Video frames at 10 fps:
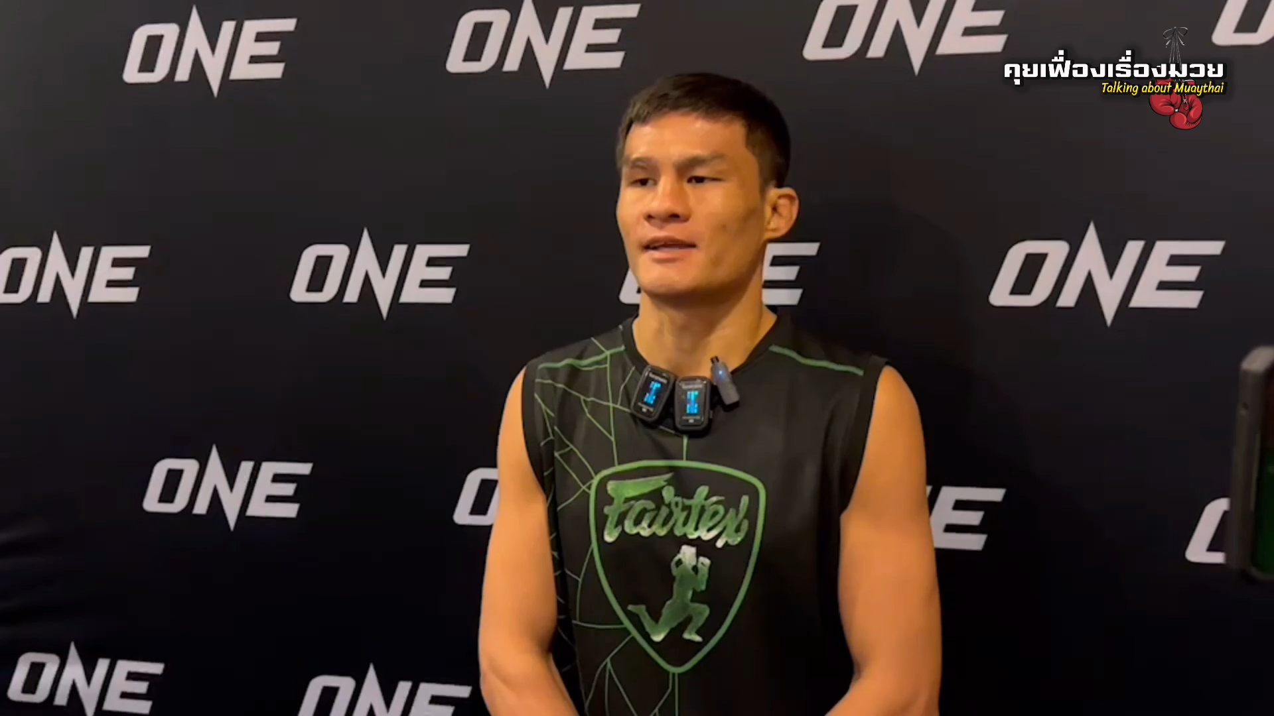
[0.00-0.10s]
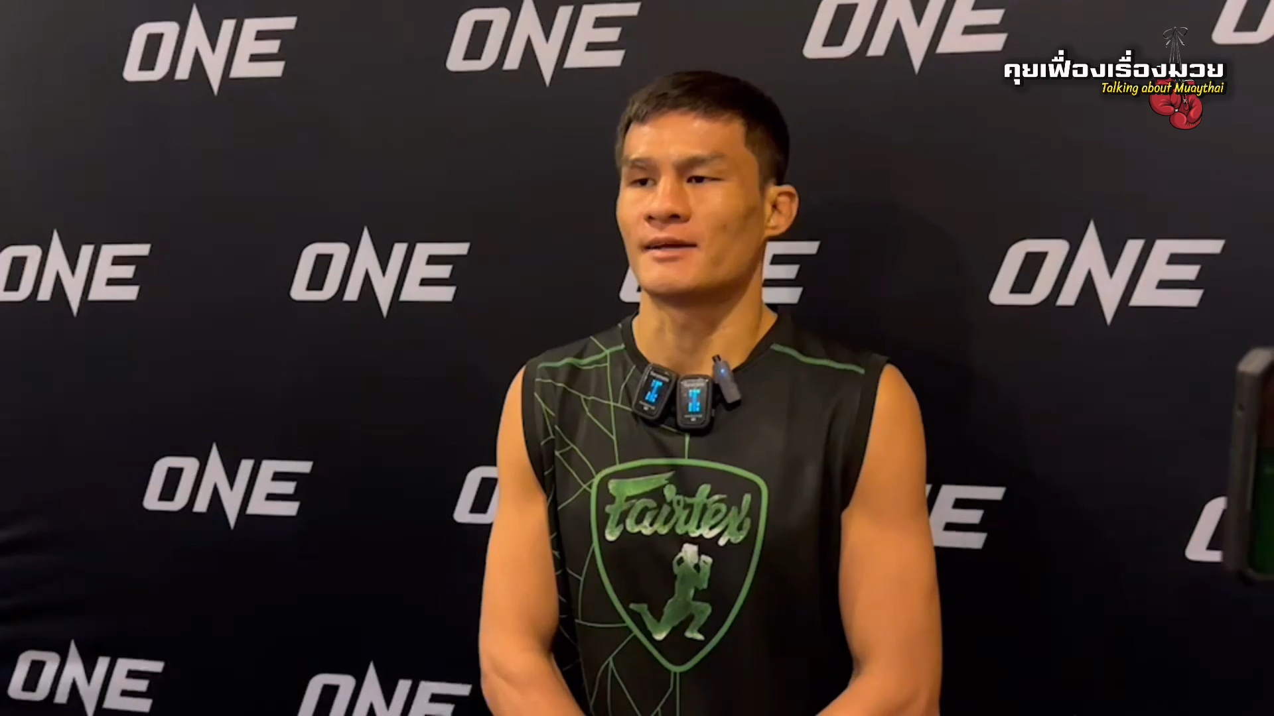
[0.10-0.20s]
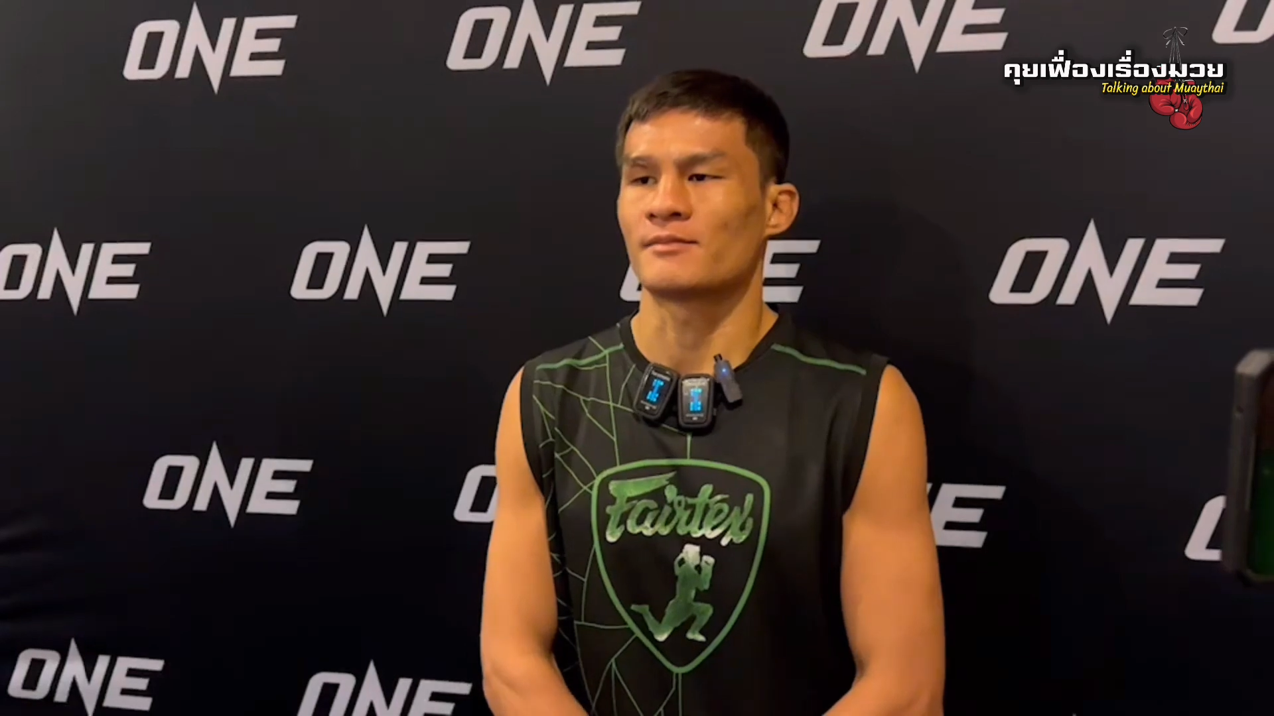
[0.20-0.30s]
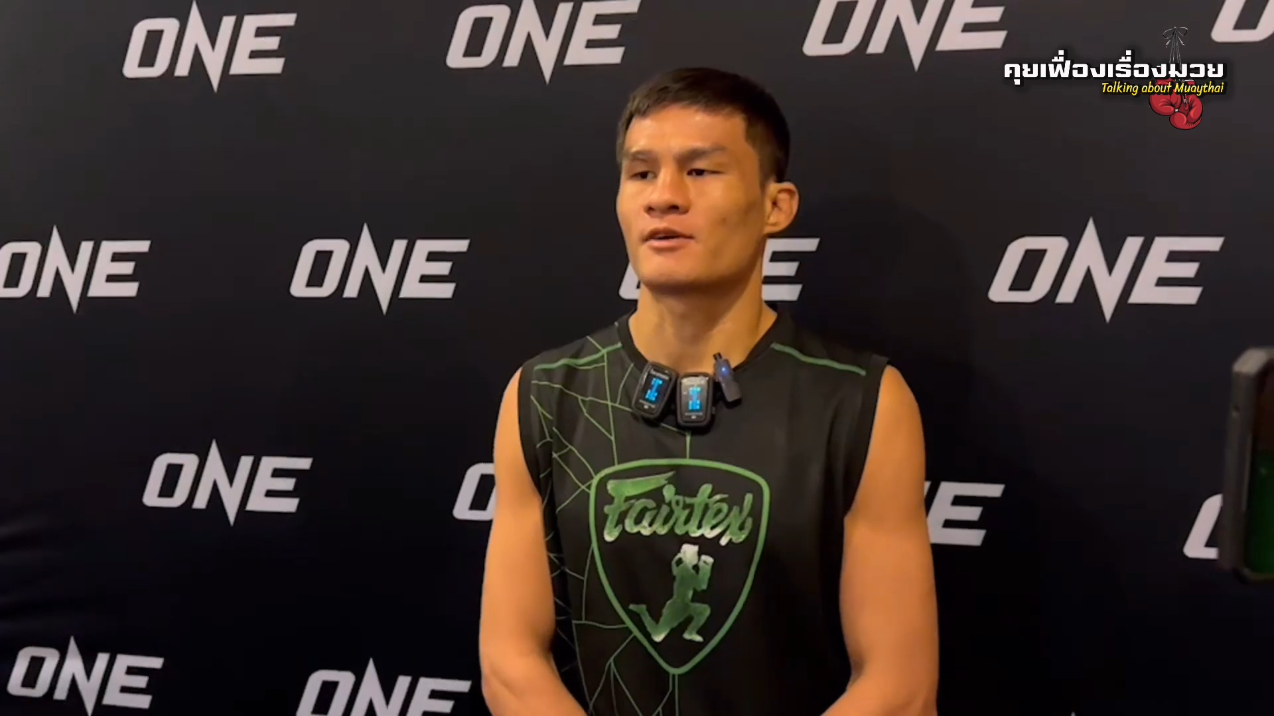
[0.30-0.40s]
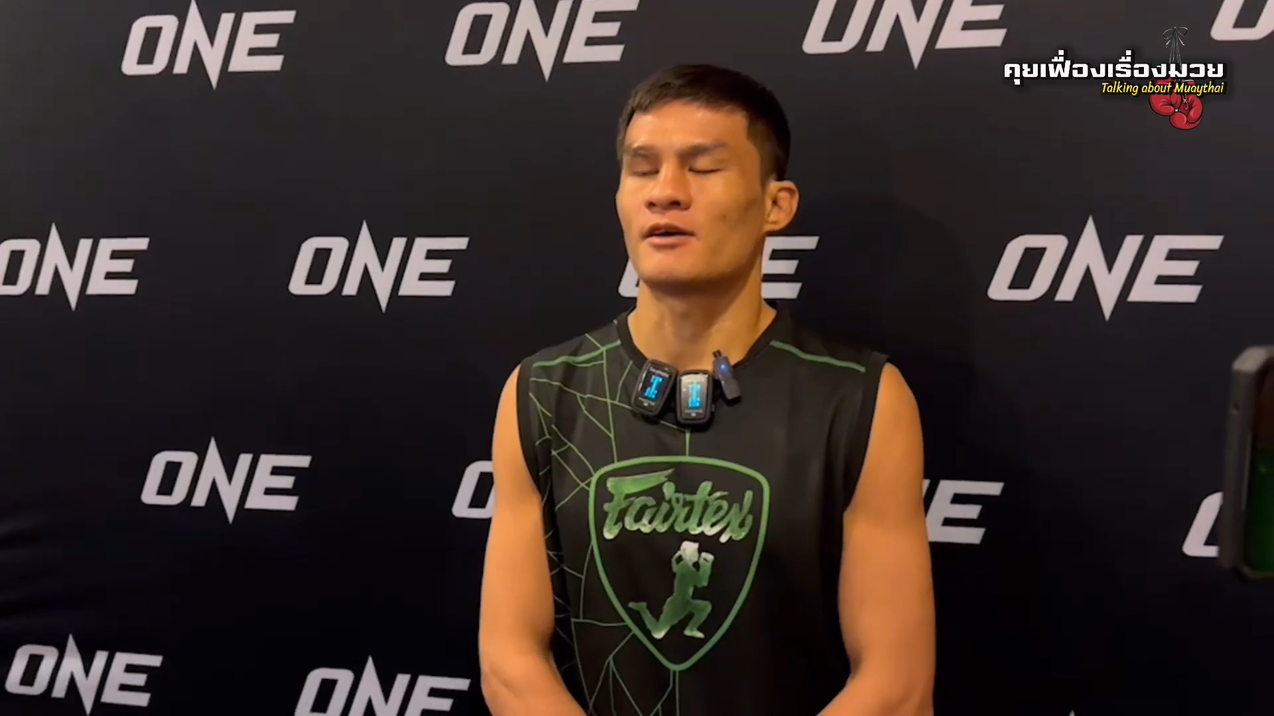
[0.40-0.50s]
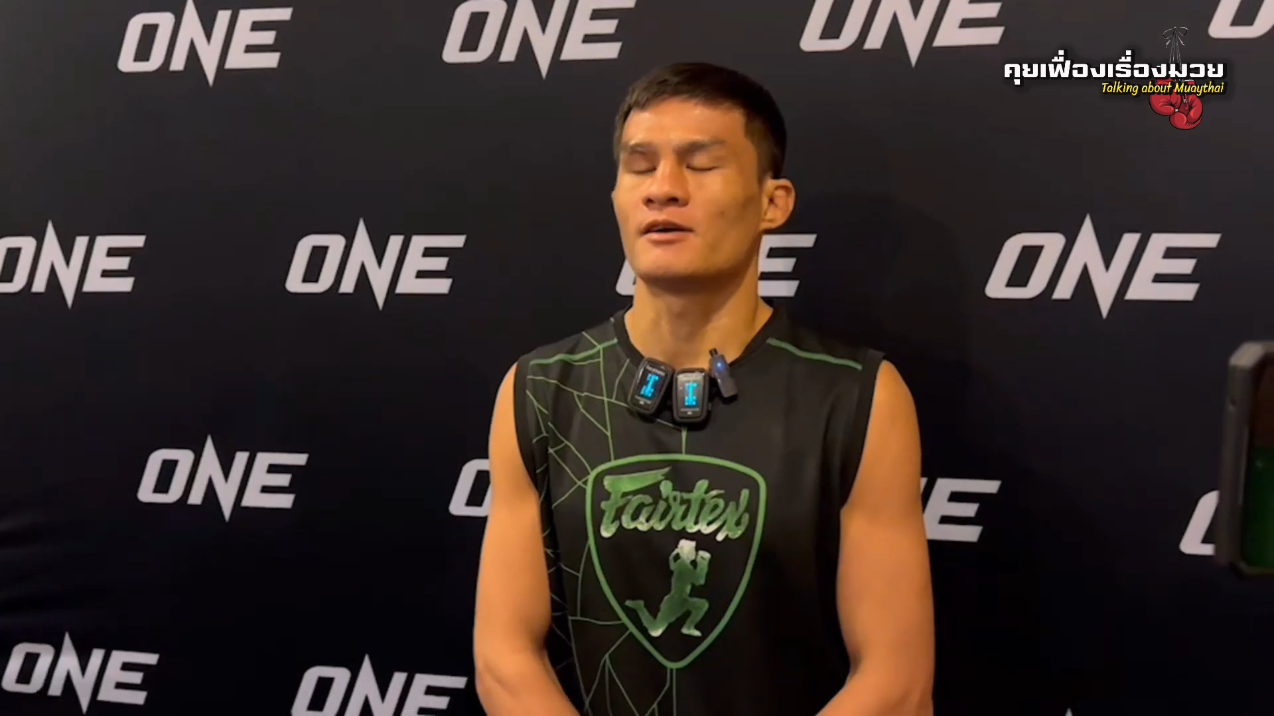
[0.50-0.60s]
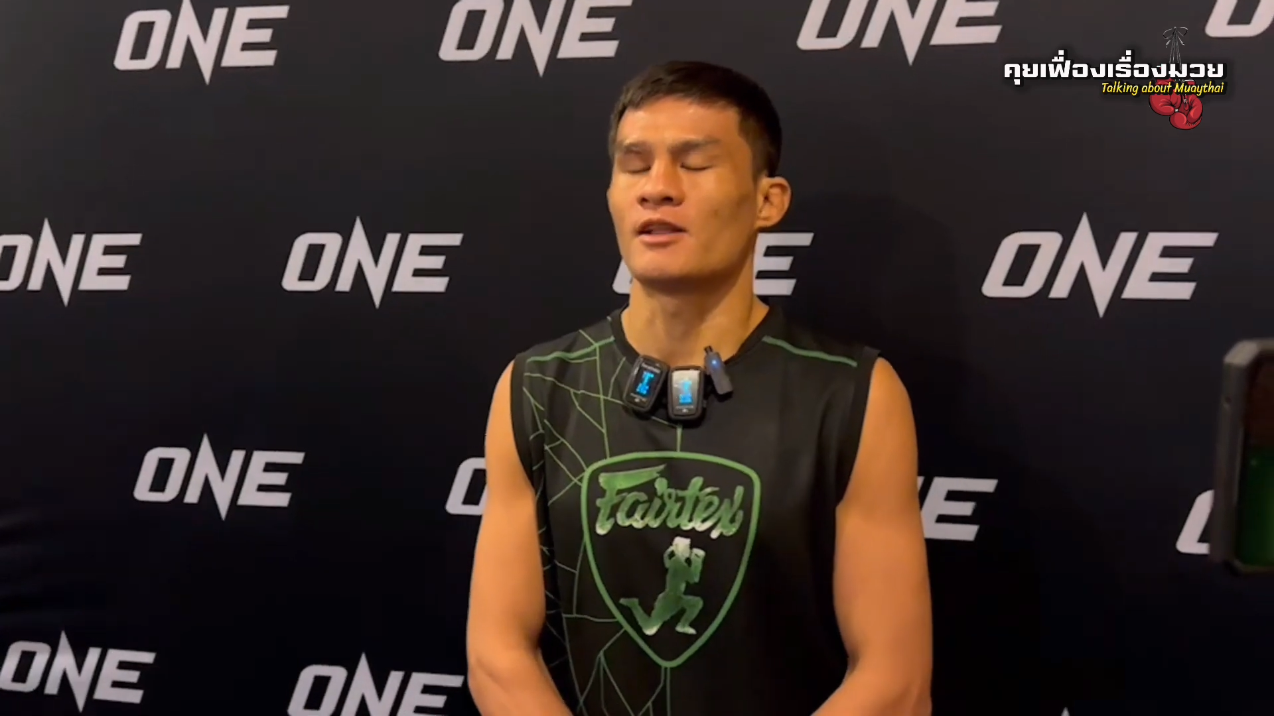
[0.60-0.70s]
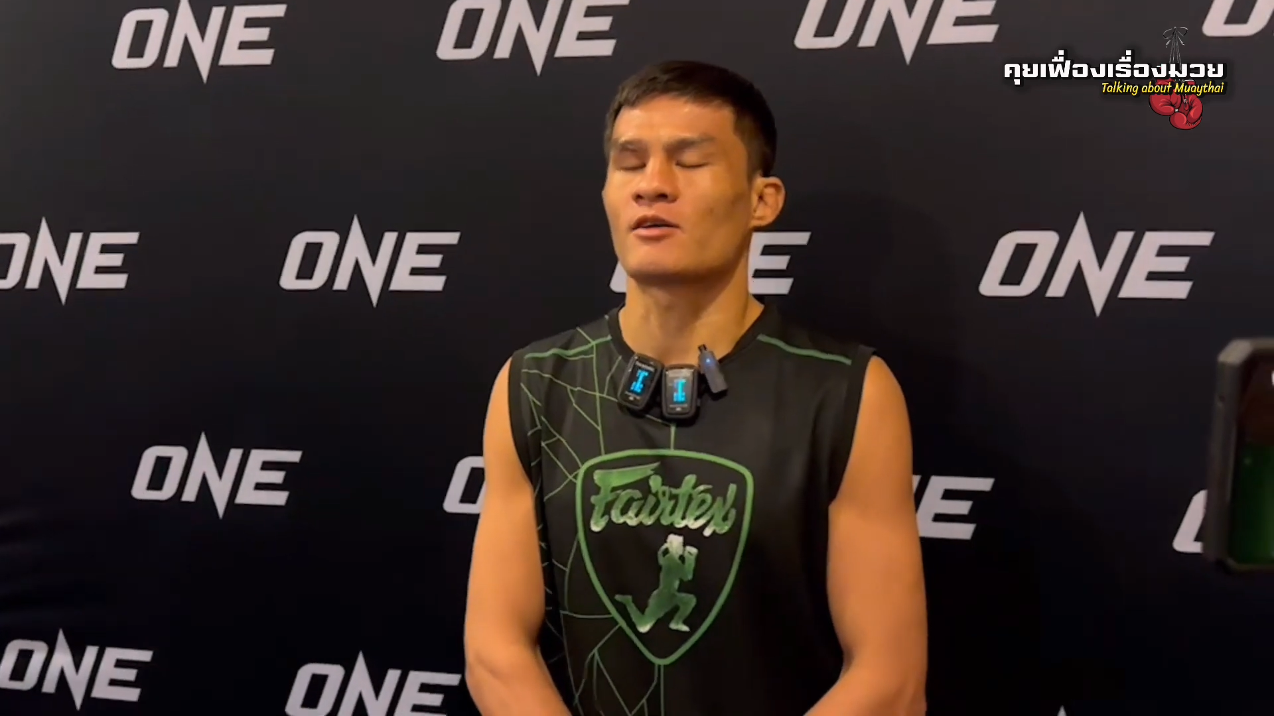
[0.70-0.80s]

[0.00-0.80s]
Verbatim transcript: ครับก็เรา